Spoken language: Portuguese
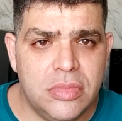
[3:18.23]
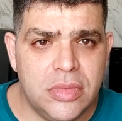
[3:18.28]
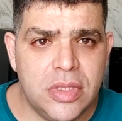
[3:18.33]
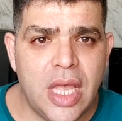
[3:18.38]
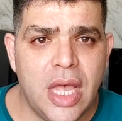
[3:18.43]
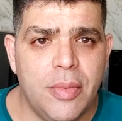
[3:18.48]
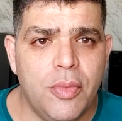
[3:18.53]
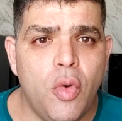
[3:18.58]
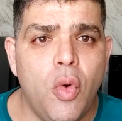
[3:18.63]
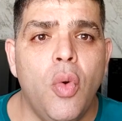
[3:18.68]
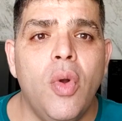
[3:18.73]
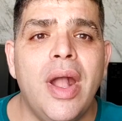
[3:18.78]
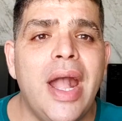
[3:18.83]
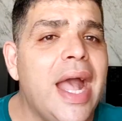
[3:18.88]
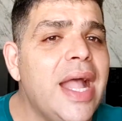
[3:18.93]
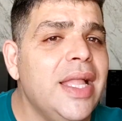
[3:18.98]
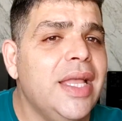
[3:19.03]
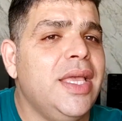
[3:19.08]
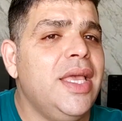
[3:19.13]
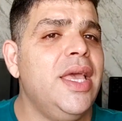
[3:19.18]
Sabe? O
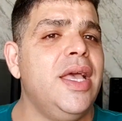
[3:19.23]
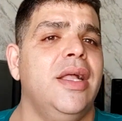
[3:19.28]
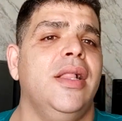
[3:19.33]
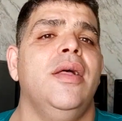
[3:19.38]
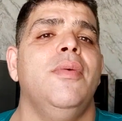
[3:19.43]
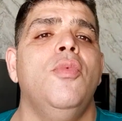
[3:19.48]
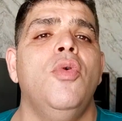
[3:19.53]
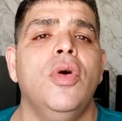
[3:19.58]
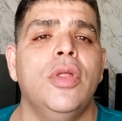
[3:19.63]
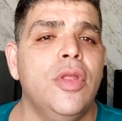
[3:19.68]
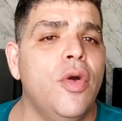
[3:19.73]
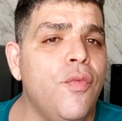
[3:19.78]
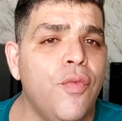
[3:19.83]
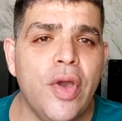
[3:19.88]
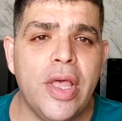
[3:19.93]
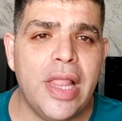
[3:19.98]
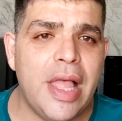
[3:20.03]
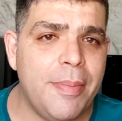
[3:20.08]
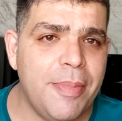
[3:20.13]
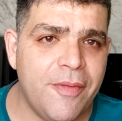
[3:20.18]
cara que reclamou não
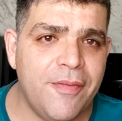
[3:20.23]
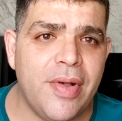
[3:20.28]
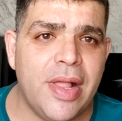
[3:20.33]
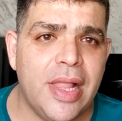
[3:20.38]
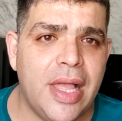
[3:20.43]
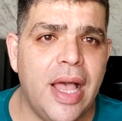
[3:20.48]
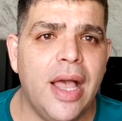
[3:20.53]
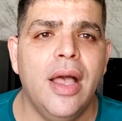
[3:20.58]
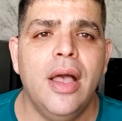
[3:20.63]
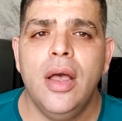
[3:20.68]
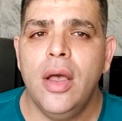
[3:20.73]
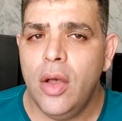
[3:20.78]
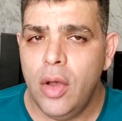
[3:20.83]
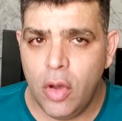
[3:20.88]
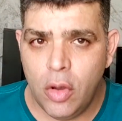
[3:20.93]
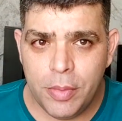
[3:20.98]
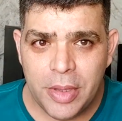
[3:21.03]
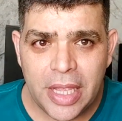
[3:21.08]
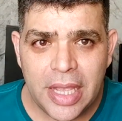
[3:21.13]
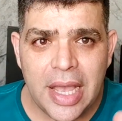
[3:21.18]
foi lá para falar,
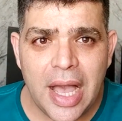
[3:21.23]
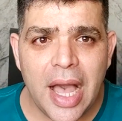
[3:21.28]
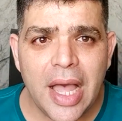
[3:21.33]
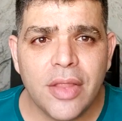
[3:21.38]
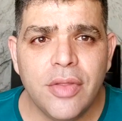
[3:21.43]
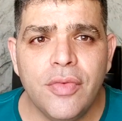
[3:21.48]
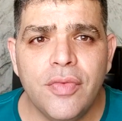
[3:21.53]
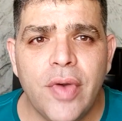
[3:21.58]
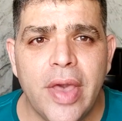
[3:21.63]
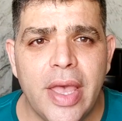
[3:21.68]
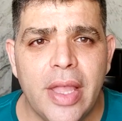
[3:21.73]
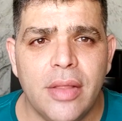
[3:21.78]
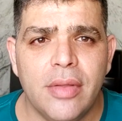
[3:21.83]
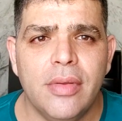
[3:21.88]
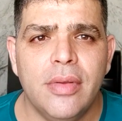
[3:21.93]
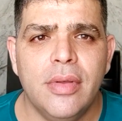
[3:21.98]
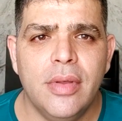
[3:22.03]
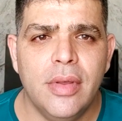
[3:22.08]
obrigado, velho.